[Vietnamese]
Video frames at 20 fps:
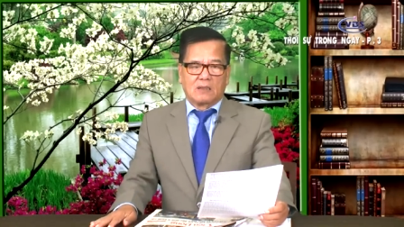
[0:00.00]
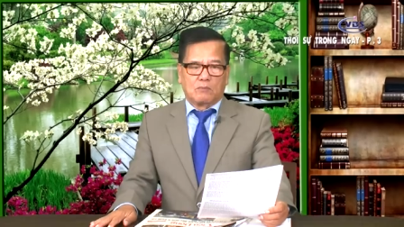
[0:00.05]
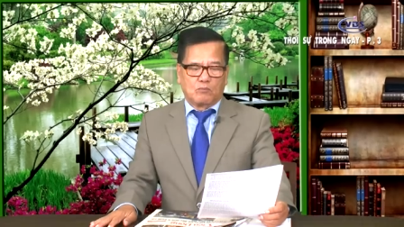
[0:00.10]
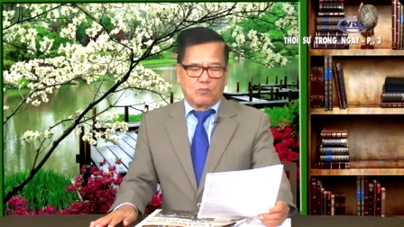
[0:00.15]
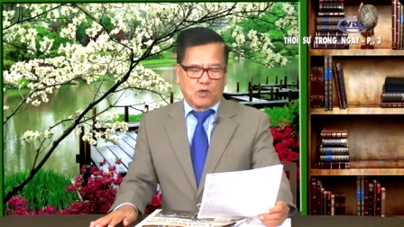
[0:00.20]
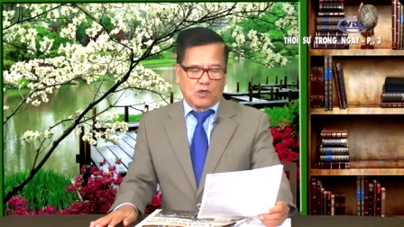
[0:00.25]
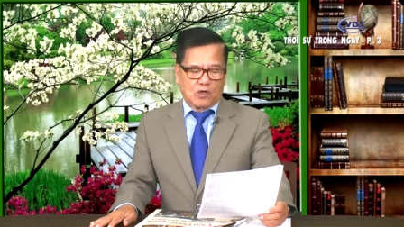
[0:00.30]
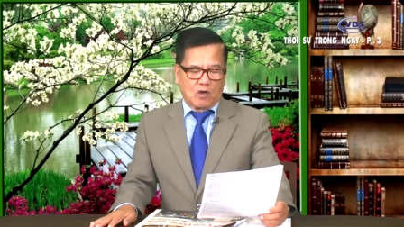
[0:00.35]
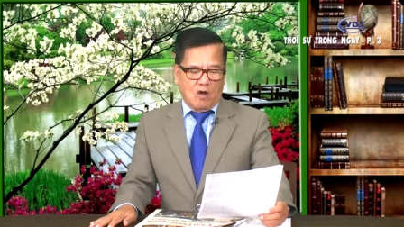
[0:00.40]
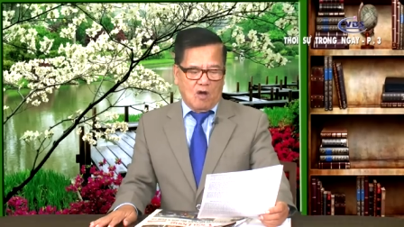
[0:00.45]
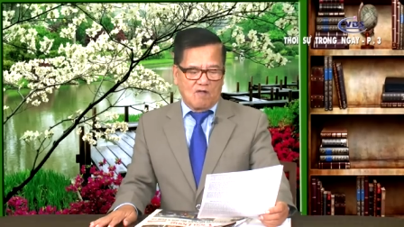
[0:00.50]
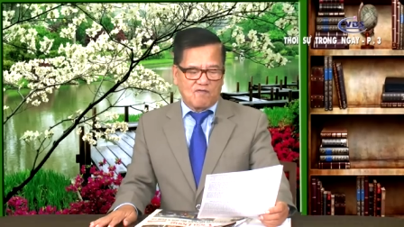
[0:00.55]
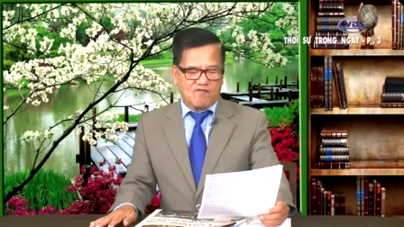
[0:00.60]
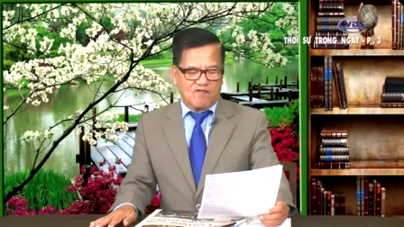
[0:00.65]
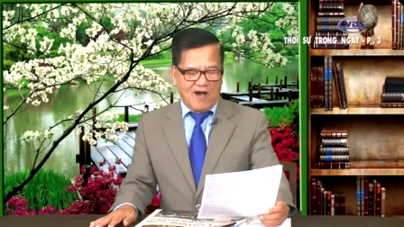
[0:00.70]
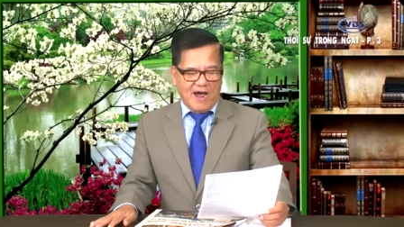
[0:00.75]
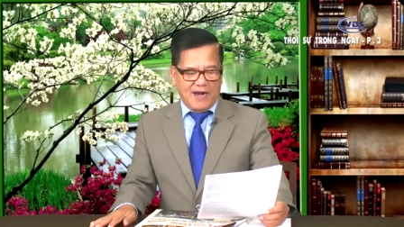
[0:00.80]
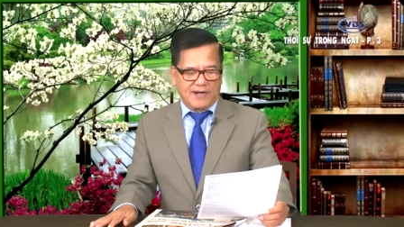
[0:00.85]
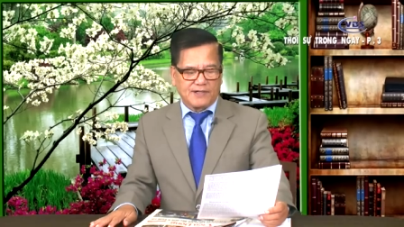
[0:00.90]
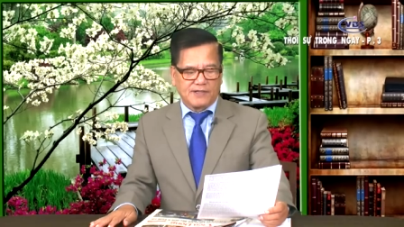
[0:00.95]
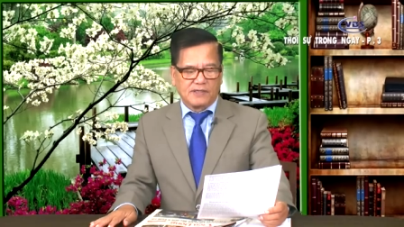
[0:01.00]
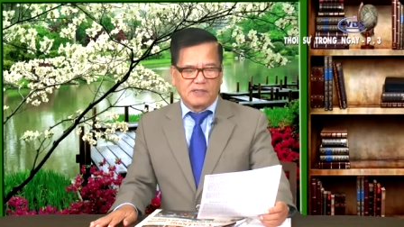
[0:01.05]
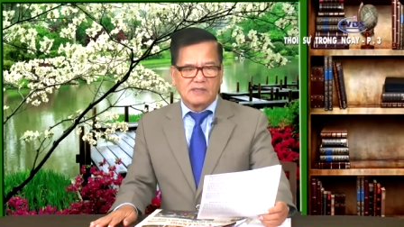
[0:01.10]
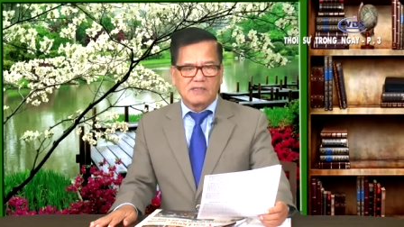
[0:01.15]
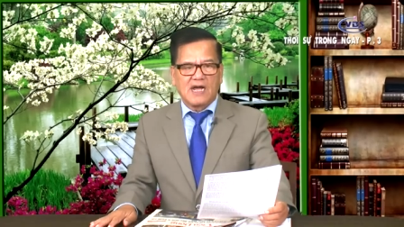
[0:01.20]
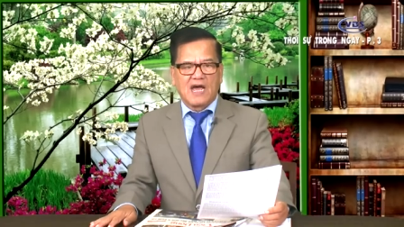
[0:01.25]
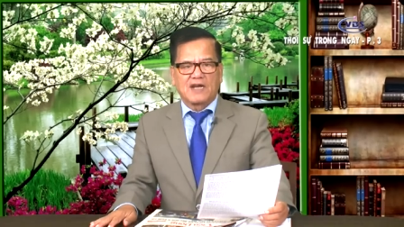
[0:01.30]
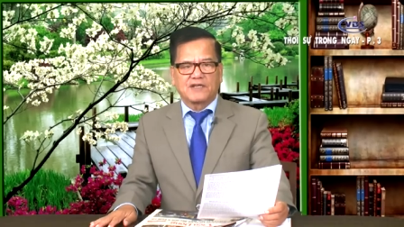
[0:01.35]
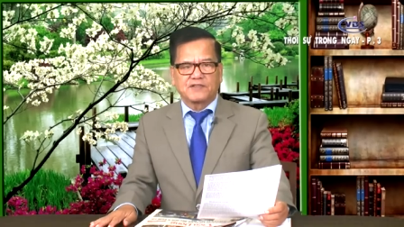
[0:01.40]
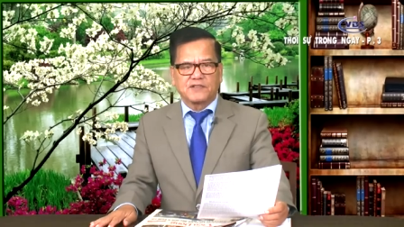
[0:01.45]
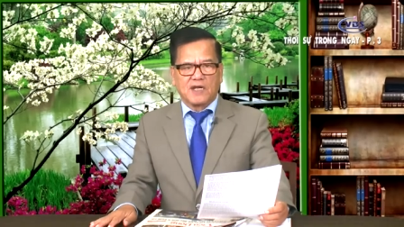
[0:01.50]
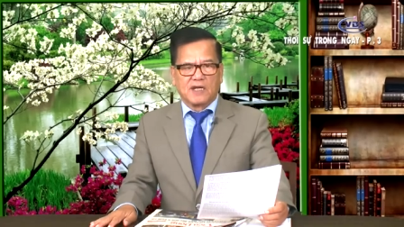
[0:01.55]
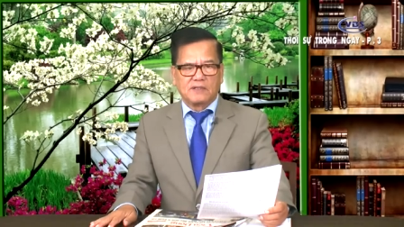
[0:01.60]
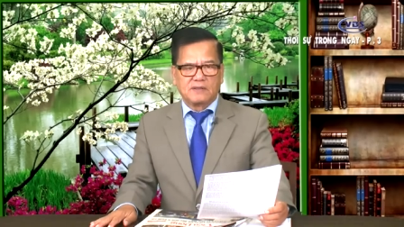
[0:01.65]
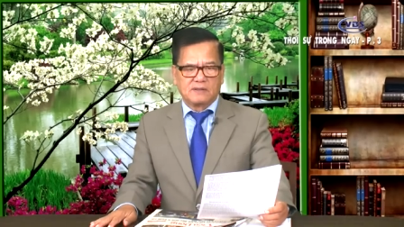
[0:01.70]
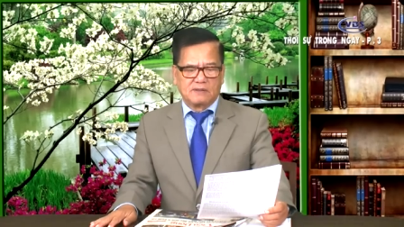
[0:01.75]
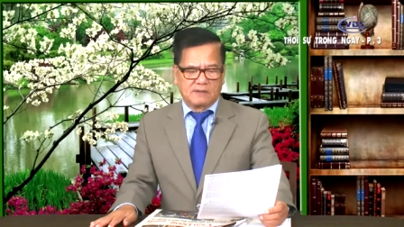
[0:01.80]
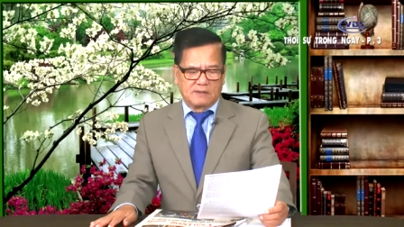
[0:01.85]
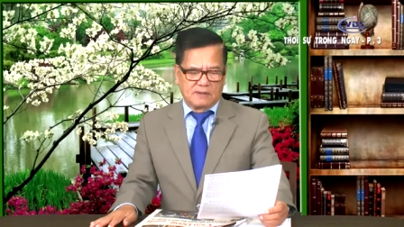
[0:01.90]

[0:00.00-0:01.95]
một lò phản ứng hạt nhân